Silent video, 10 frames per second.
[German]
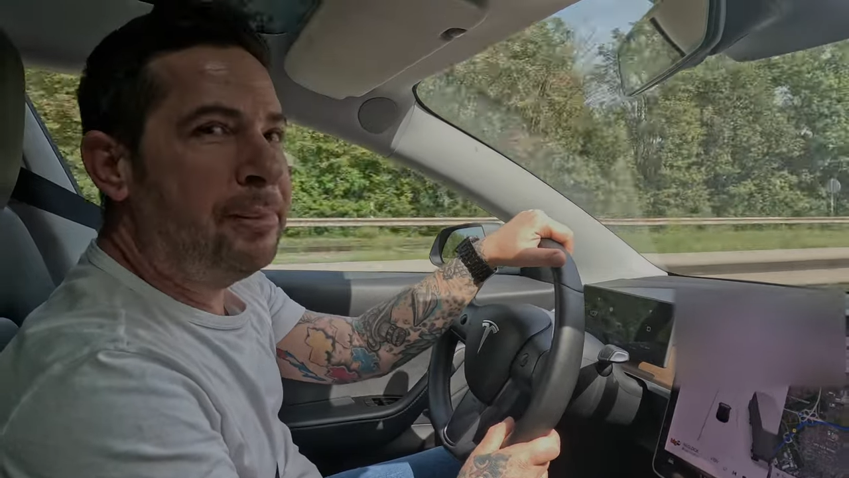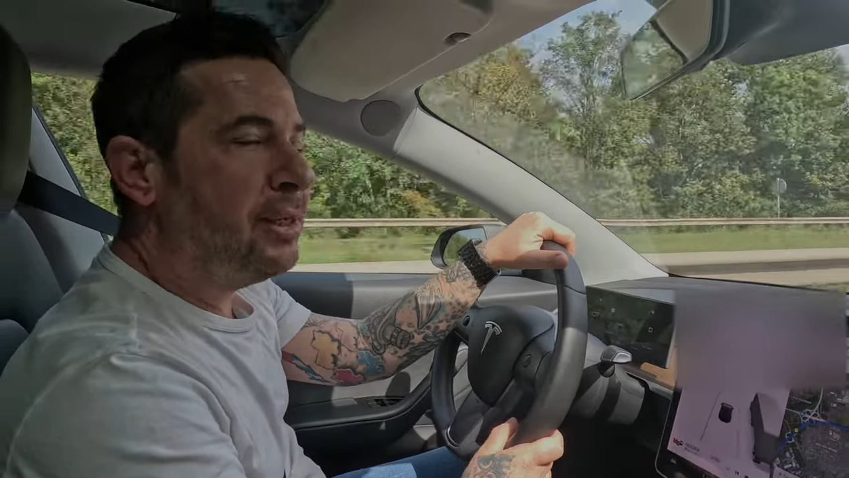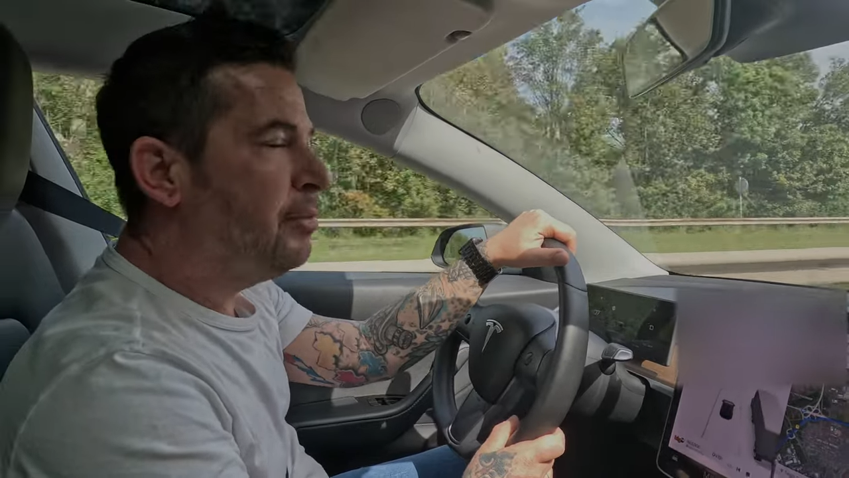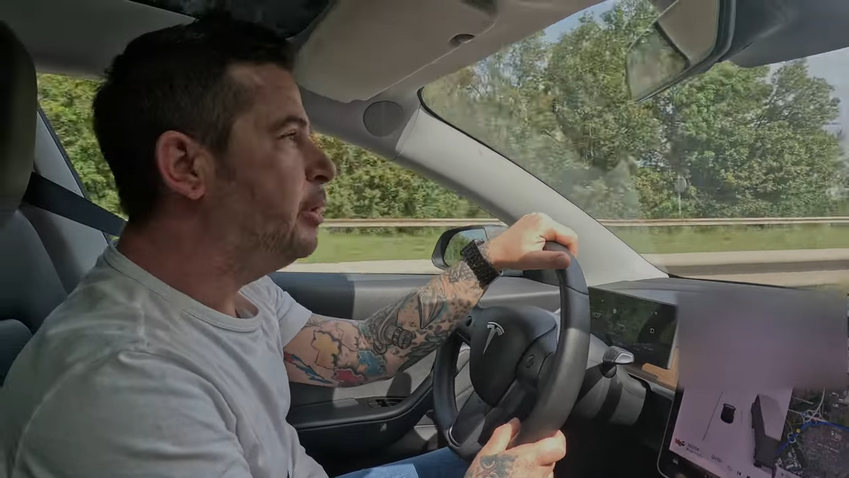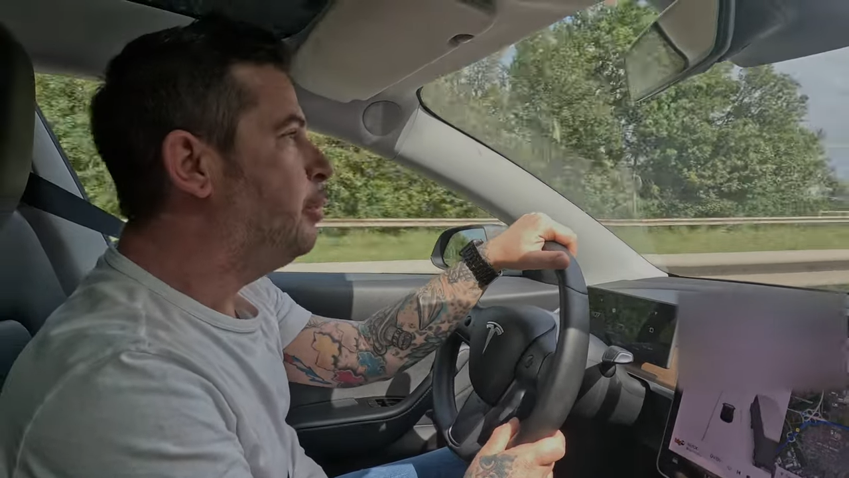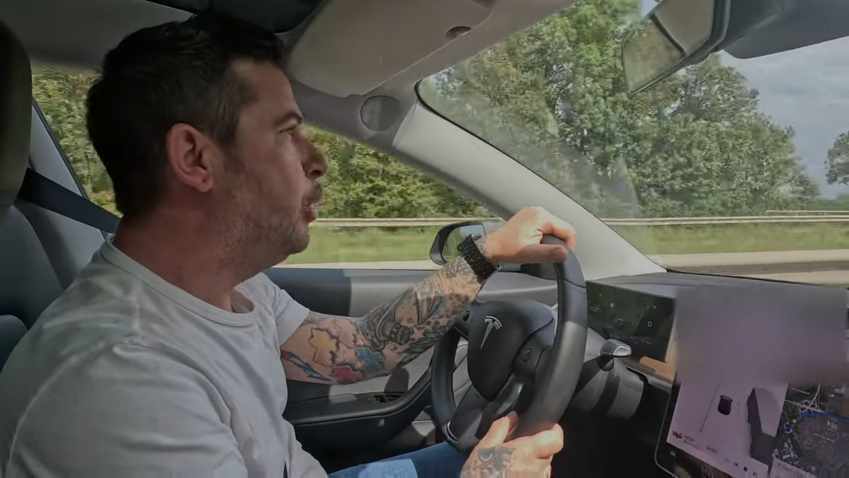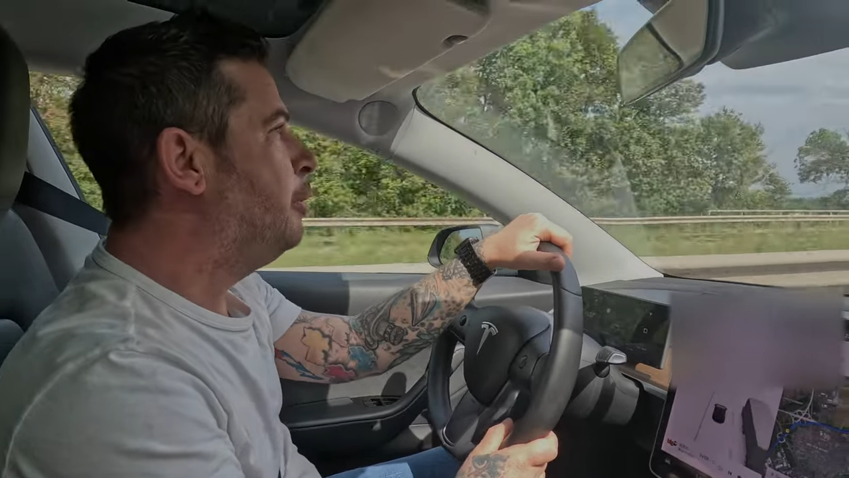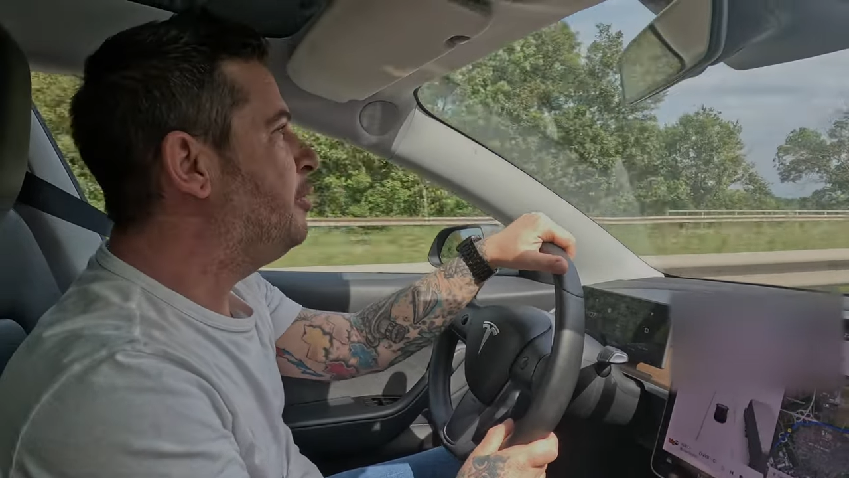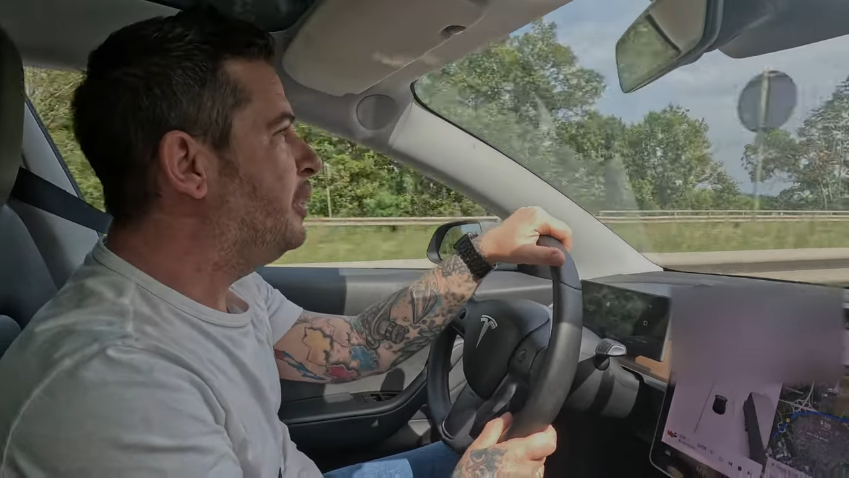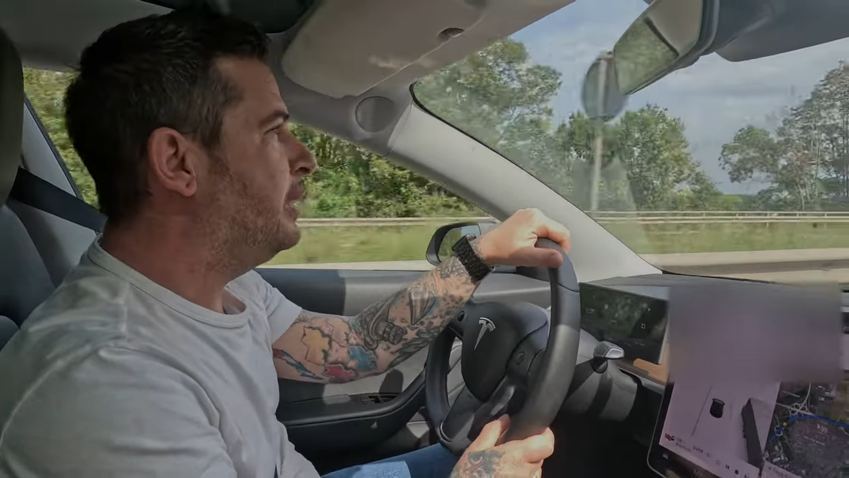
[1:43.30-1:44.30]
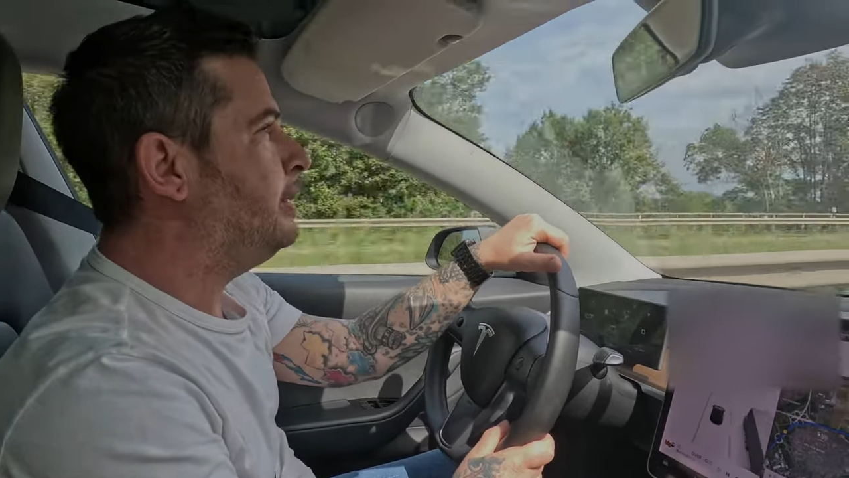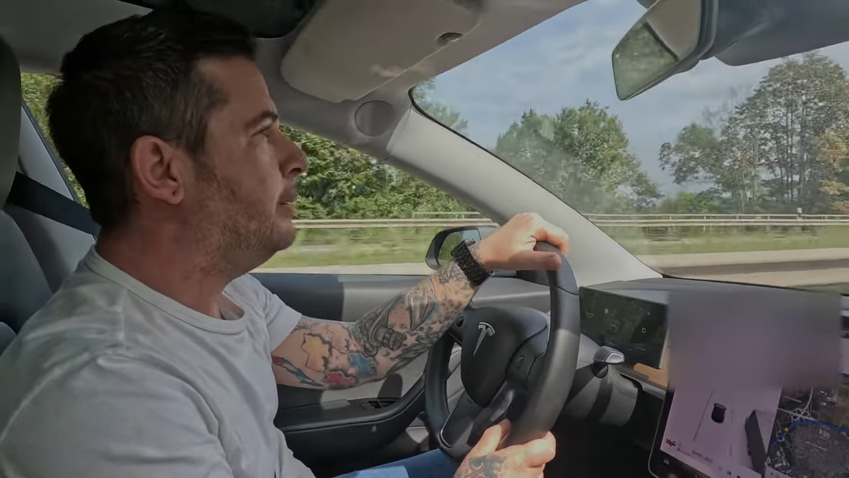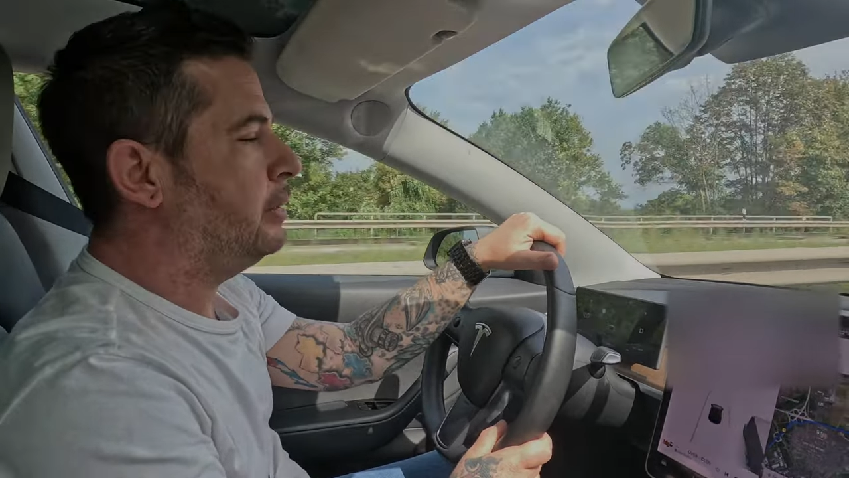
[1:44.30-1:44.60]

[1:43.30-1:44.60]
mich auf die Probefahrt.